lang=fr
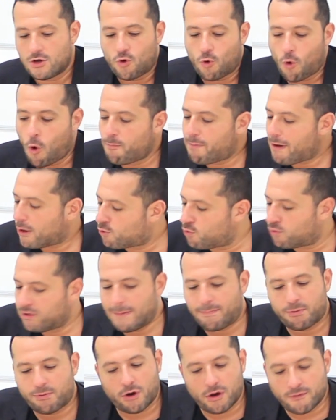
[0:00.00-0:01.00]
on parcourt
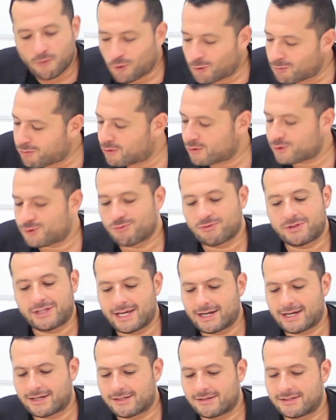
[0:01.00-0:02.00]
l'épreuve en compréhension de
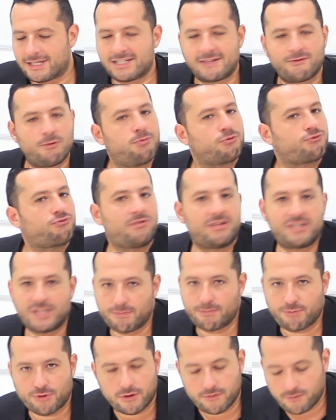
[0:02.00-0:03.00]
texte. Ça, ça vaut pour toutes les
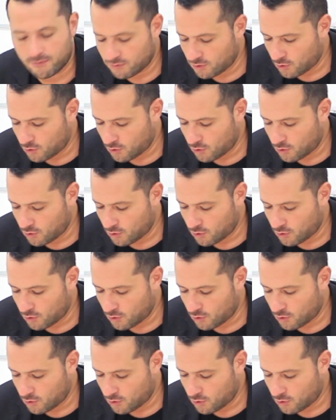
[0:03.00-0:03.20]
épreuves.